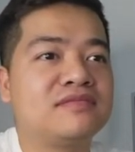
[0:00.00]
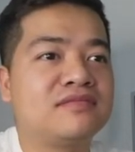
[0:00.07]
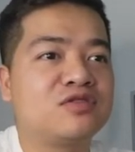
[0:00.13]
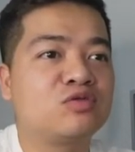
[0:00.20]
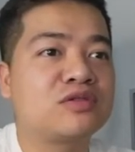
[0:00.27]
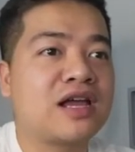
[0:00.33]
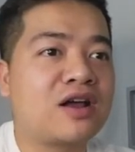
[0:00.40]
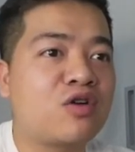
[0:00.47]

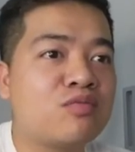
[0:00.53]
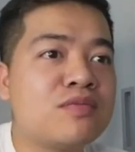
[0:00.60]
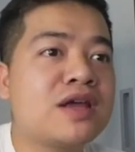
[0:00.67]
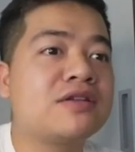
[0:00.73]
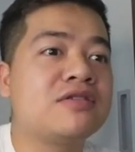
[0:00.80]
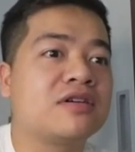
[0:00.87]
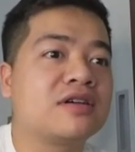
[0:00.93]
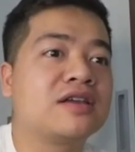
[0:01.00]
chúng ta không
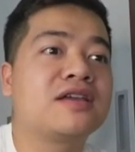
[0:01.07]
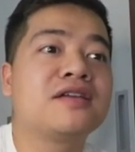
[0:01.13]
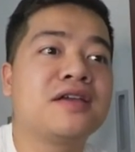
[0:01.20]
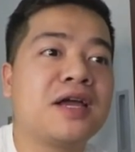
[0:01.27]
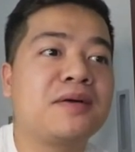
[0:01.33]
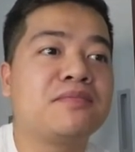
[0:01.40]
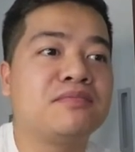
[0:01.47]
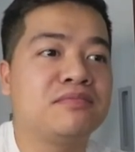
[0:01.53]
biết được cái kinh
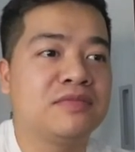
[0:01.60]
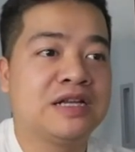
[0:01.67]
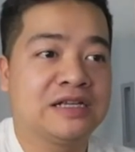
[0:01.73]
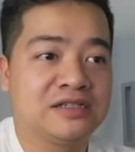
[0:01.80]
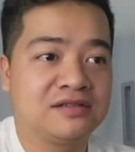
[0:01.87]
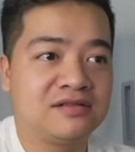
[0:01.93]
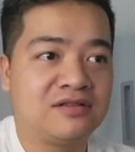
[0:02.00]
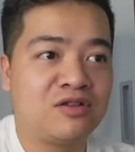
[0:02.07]
nghiệm để
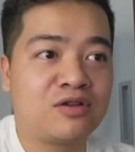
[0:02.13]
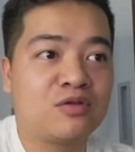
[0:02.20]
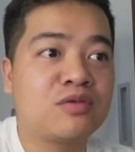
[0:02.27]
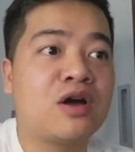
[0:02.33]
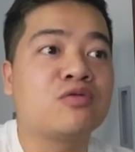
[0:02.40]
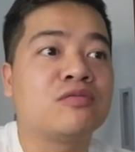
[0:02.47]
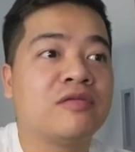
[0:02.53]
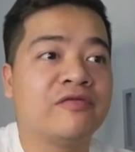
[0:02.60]
lót ống
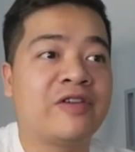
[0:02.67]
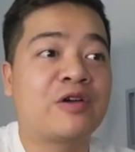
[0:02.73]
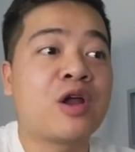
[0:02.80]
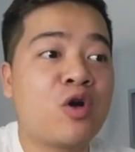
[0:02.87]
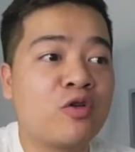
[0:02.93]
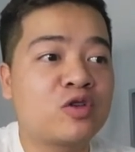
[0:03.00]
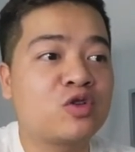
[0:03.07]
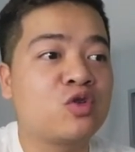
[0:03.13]
đồng vào
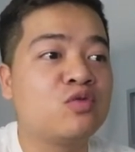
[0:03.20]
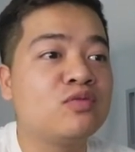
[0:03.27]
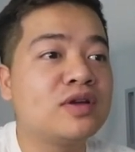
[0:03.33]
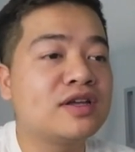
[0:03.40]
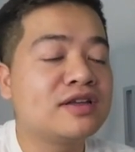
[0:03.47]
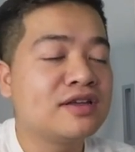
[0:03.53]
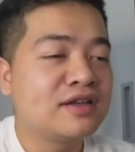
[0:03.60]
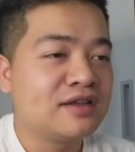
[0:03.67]
đâu cho đúng,
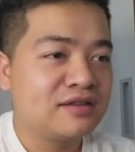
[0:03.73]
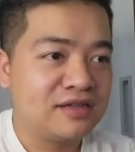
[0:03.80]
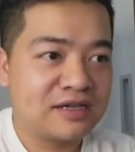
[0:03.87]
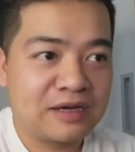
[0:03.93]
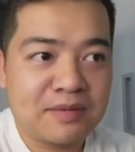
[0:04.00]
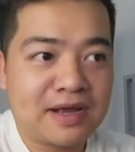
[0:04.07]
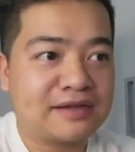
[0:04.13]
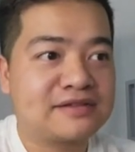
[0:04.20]
thì
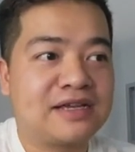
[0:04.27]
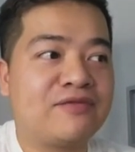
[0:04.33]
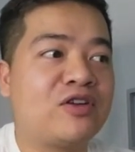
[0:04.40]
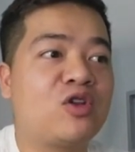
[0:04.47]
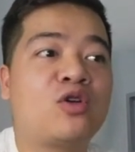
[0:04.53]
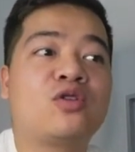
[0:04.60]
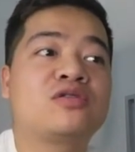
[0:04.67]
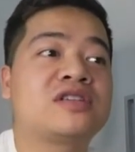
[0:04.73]
các bạn sẽ phải
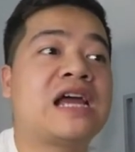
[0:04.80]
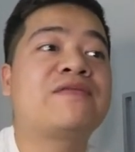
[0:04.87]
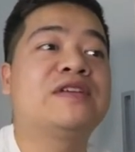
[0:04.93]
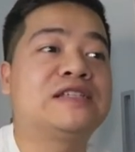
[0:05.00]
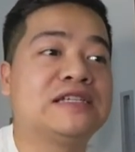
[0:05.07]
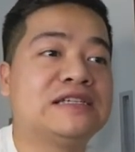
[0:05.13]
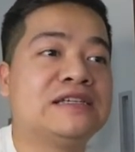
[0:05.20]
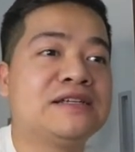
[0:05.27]
lót sai vị
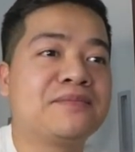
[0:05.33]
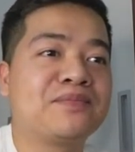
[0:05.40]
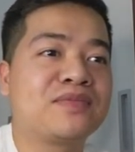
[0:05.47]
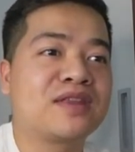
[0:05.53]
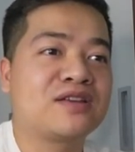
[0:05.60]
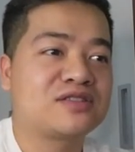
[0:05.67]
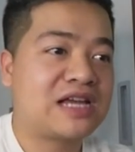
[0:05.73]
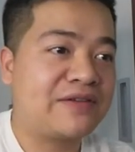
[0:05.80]
trí.
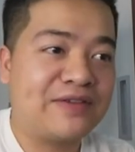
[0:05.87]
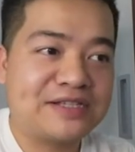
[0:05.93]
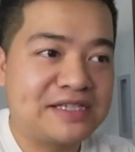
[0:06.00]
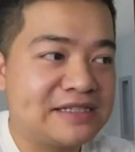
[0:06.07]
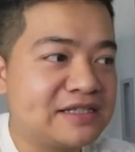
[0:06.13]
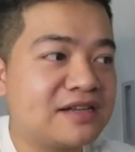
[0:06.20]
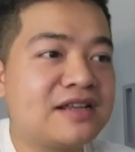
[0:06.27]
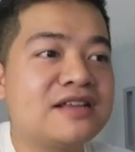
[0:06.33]
Sai vị
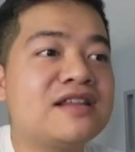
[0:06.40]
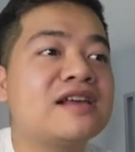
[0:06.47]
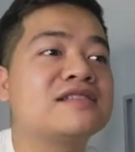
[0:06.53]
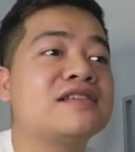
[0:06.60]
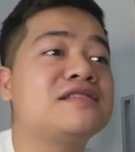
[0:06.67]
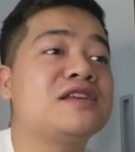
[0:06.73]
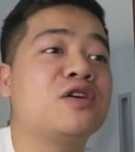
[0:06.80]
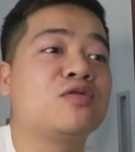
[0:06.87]
trí dẫn đến là
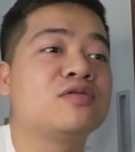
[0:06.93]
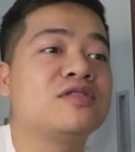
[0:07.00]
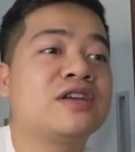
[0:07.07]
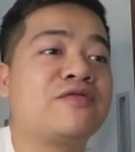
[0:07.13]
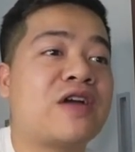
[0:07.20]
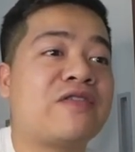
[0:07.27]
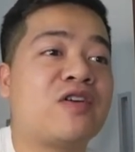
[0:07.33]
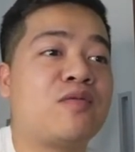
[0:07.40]
rất nhiều những cái
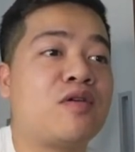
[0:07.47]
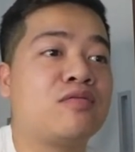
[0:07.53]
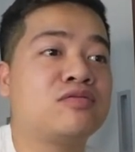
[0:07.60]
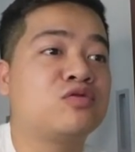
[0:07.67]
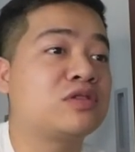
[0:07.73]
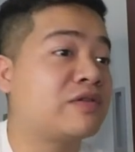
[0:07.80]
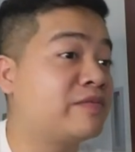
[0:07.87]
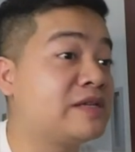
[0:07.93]
pha vào bóng
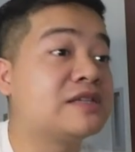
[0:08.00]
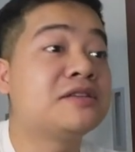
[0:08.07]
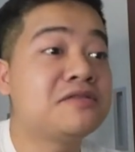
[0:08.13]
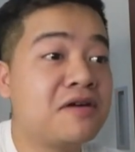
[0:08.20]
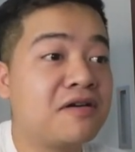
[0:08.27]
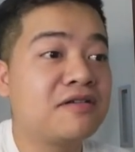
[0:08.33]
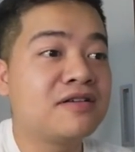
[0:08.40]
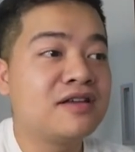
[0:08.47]
chúng ta bị chấn
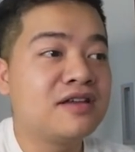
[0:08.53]
thương.